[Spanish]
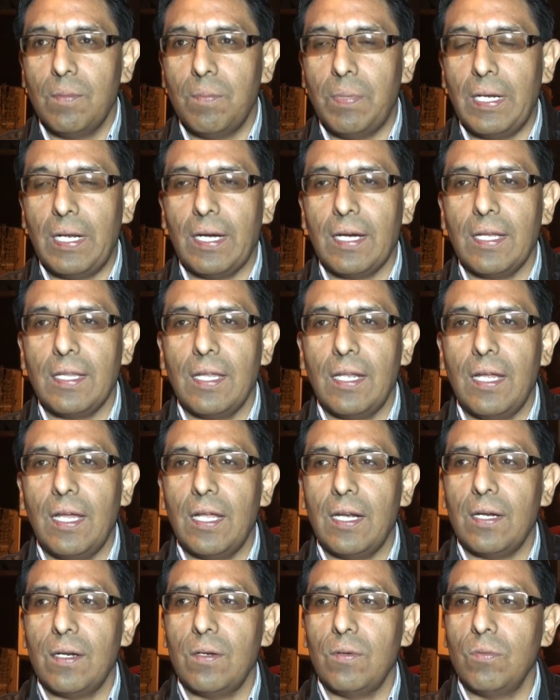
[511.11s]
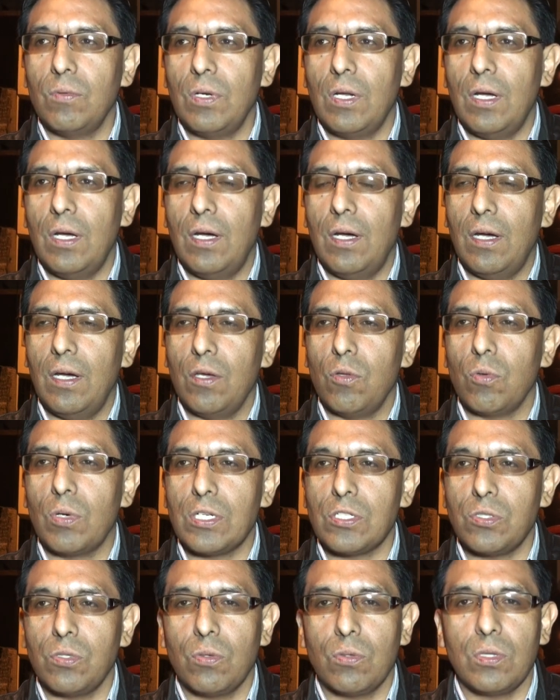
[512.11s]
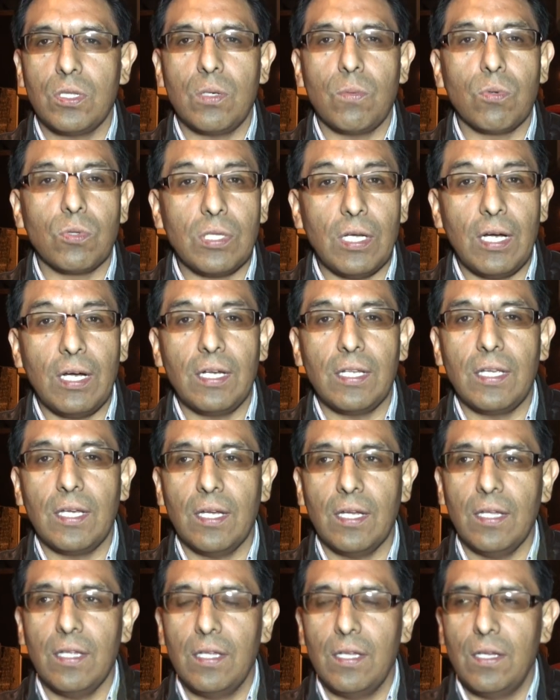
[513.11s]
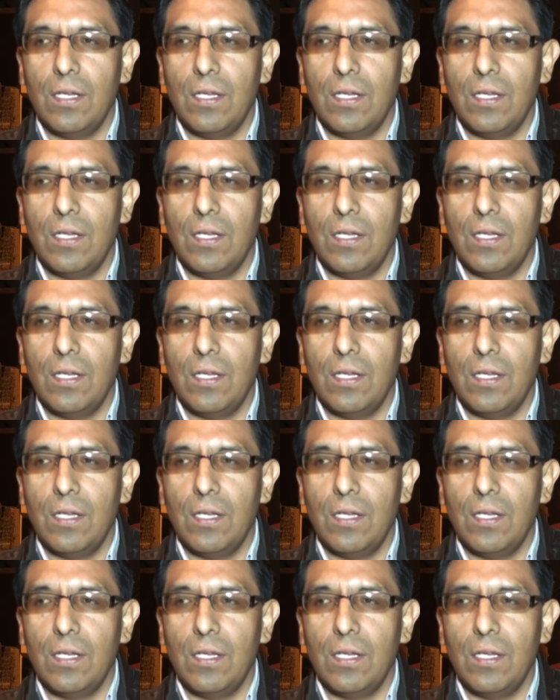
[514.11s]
para generar una educación tributaria,